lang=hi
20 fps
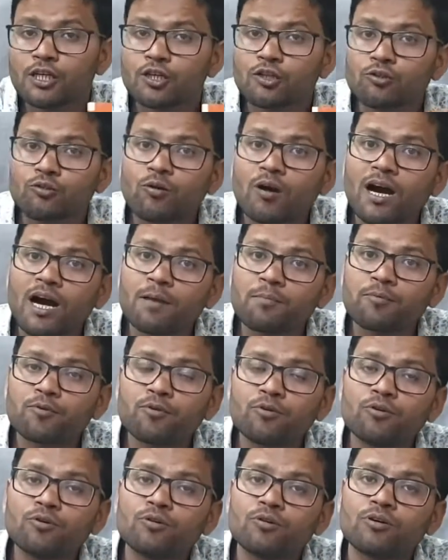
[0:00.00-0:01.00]
तो
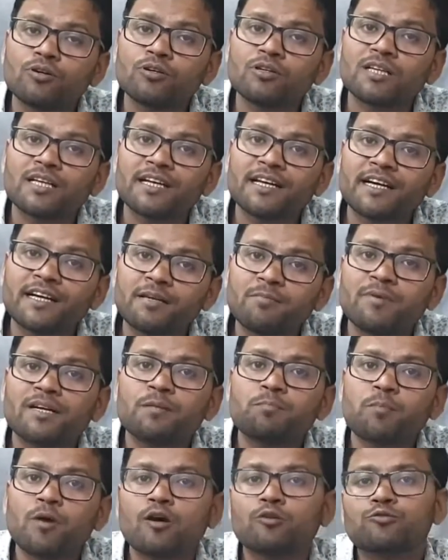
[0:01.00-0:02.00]
आपको
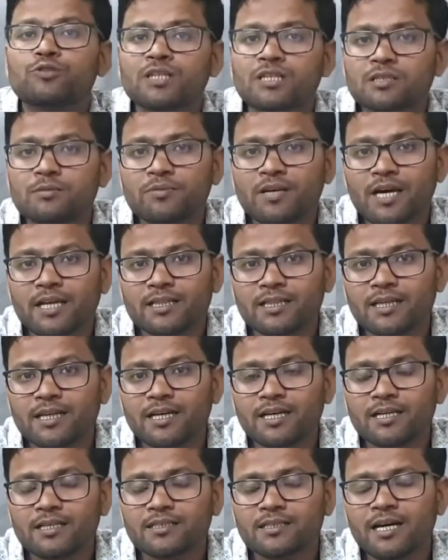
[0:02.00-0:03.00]
रेडीमेड पाउचेज भी आते
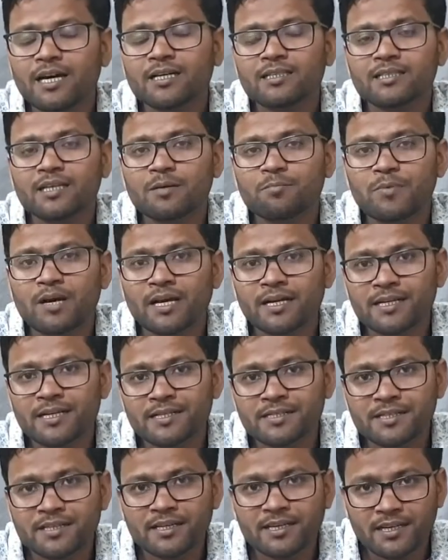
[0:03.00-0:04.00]
हैं जहाँ से आप
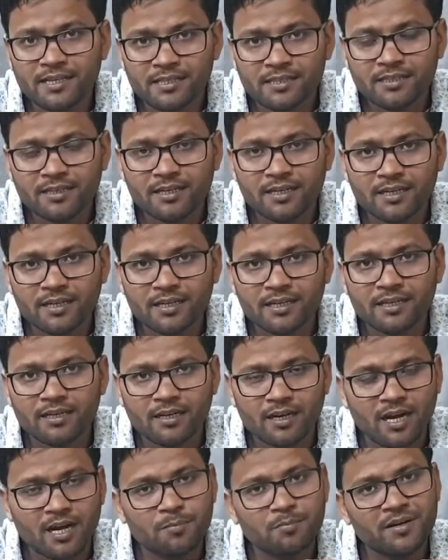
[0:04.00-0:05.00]
मार्केट से खरीद करके
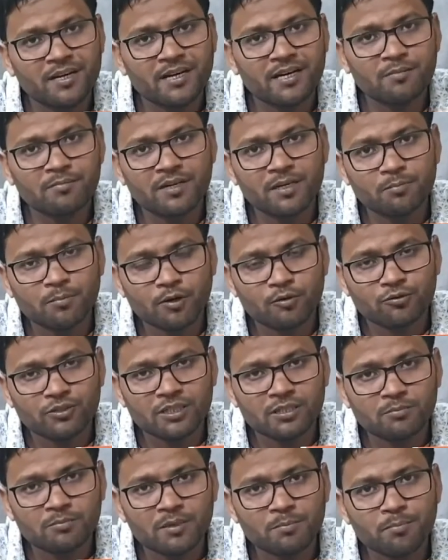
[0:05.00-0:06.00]
आप रेडीमेड
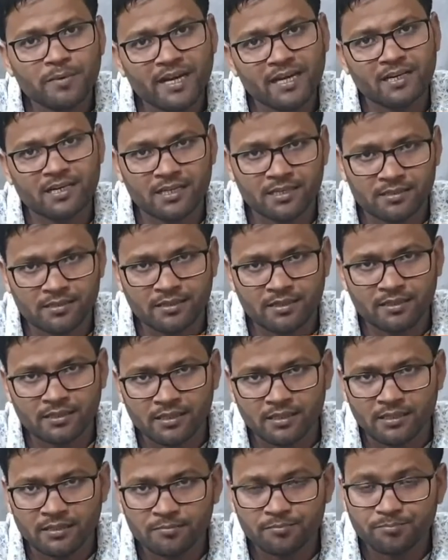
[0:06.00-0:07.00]
पाउचेज में पैक कर
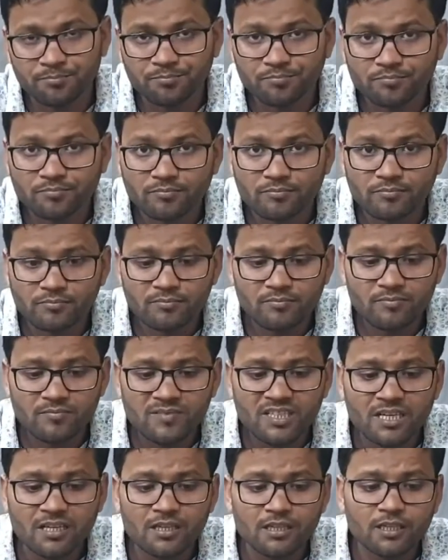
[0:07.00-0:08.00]
सकते हैं
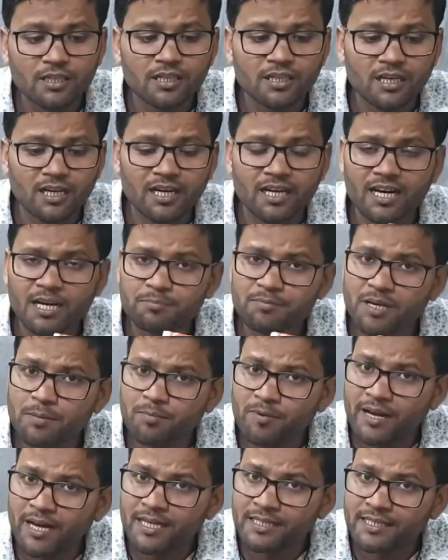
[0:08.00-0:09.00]
अगर आप
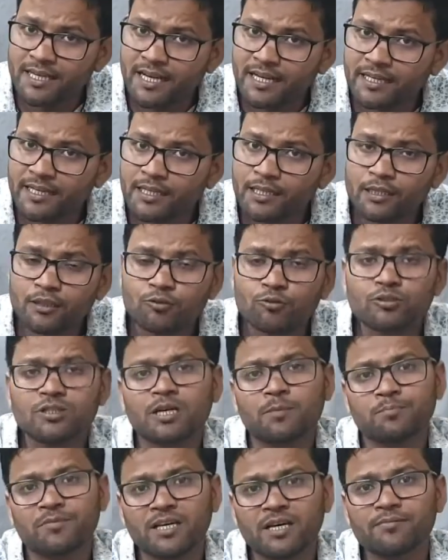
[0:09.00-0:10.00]
छपवाना चाहेंगे तो
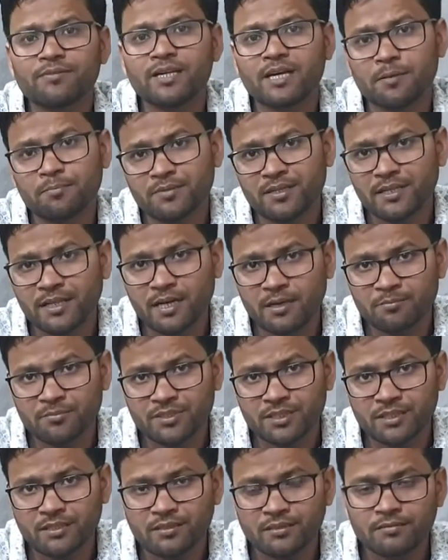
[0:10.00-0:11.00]
छपता भी आपके नाम
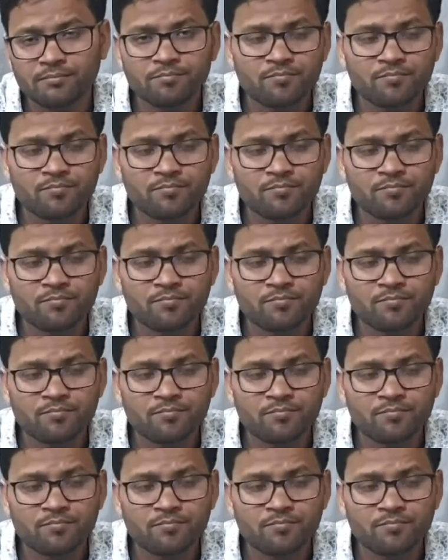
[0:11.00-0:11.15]
से